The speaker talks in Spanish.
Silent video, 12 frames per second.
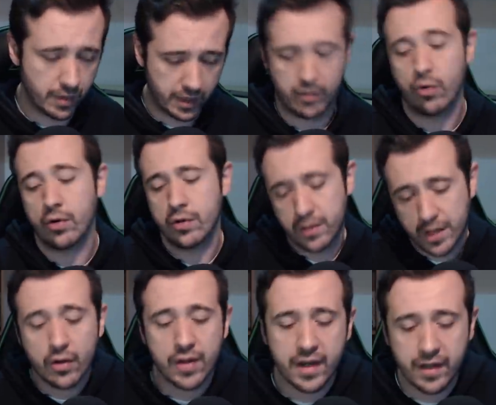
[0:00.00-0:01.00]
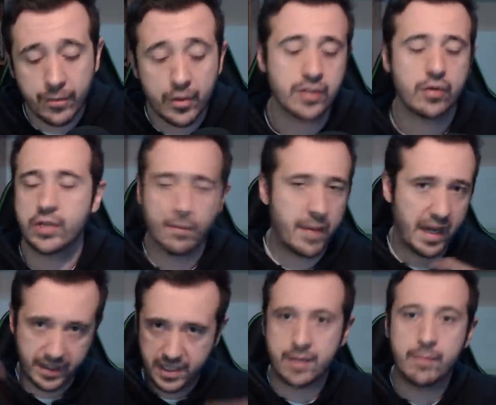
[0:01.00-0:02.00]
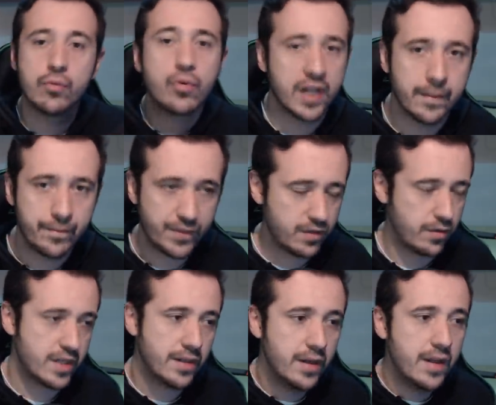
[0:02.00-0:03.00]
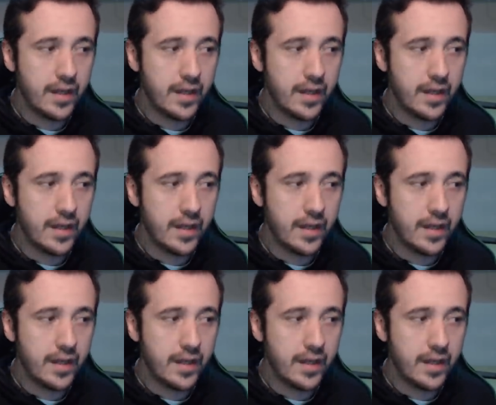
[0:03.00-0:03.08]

Eh, luego cinco días después, otra... Vale, es sí en bucle. Entonces...